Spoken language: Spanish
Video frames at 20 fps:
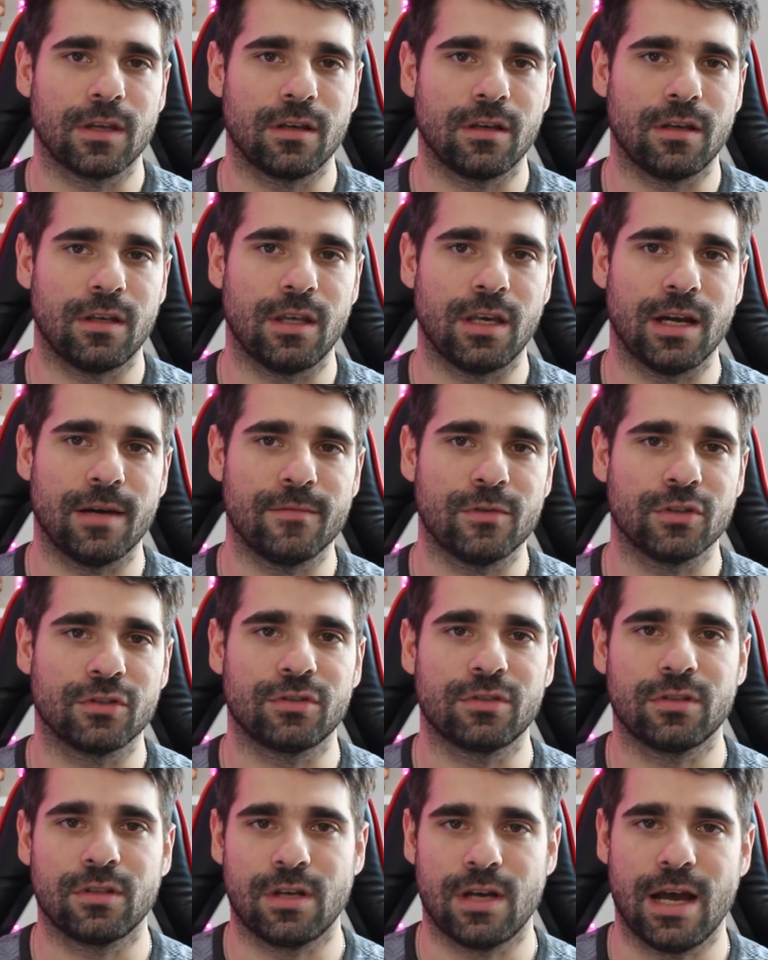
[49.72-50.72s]
y
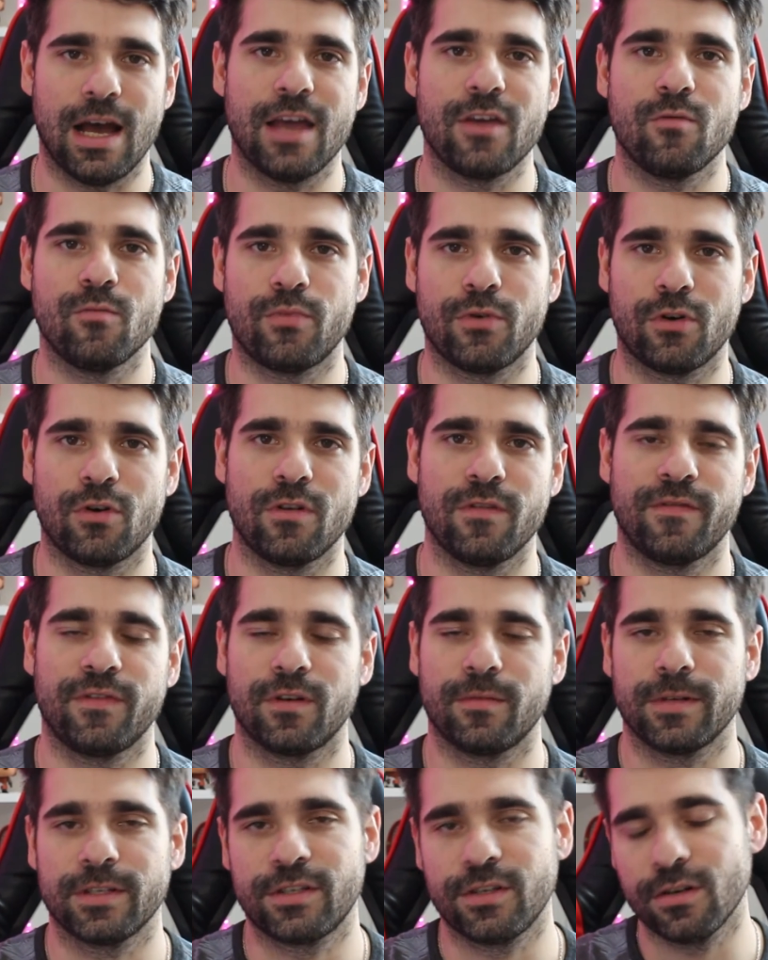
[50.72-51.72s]
digamos hay un poco de
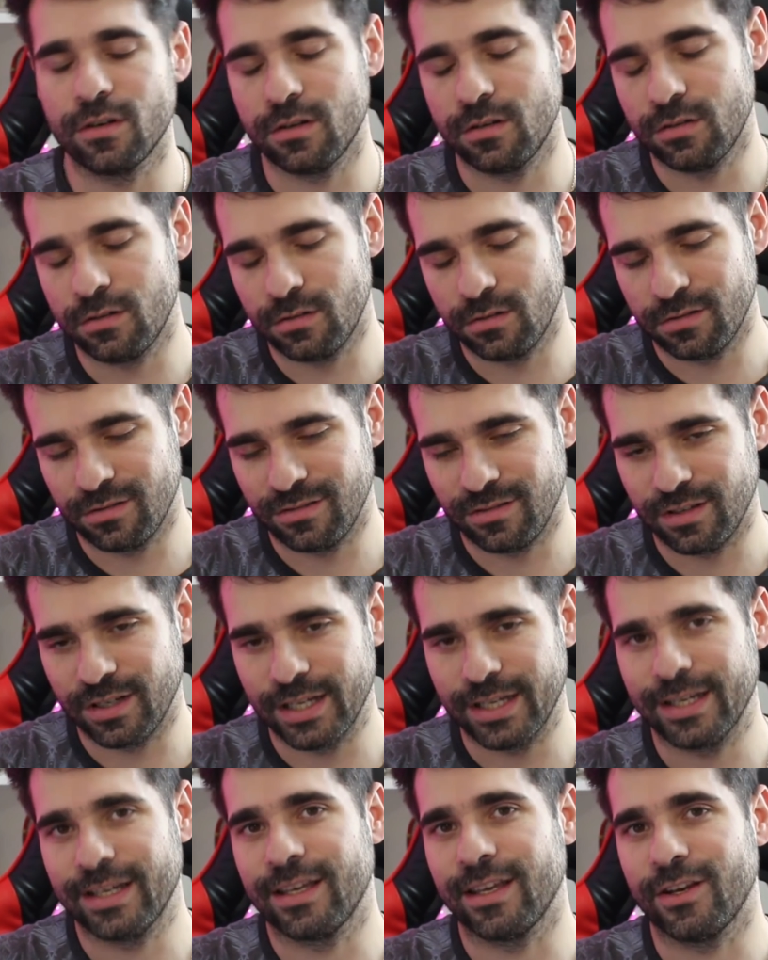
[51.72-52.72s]
información
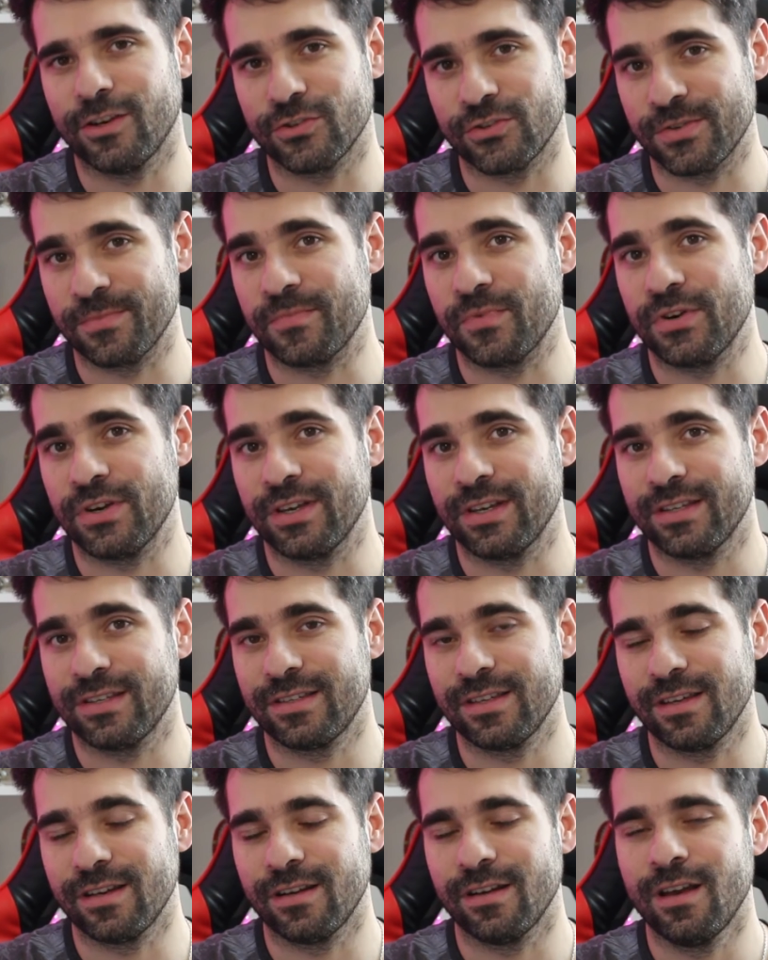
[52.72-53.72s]
que no se puede
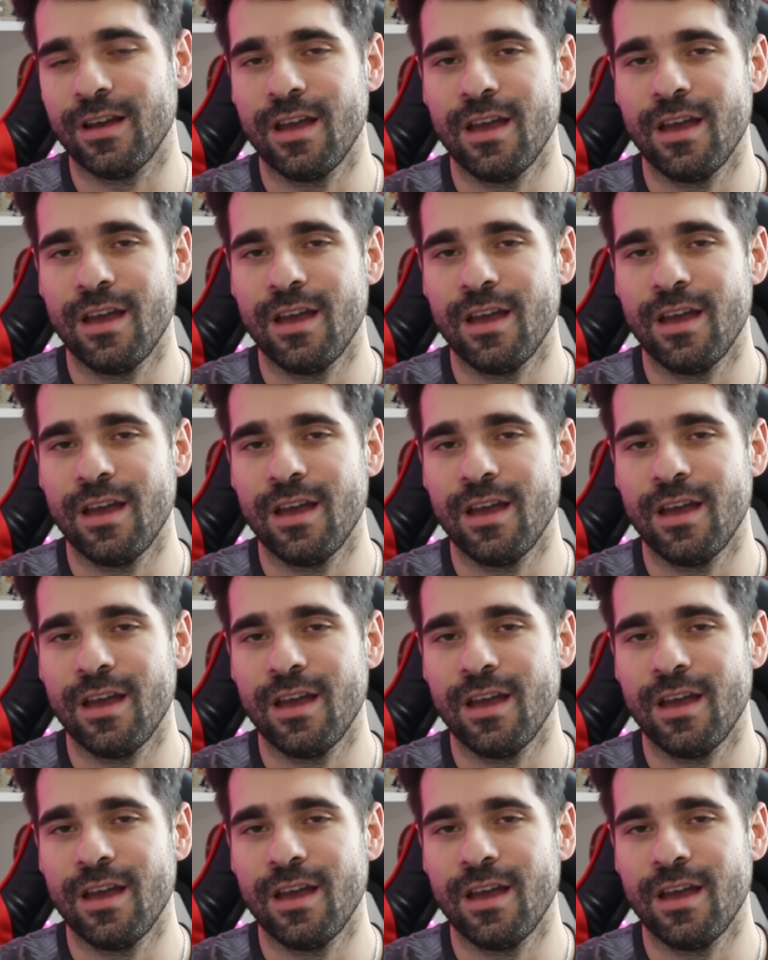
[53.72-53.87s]
decir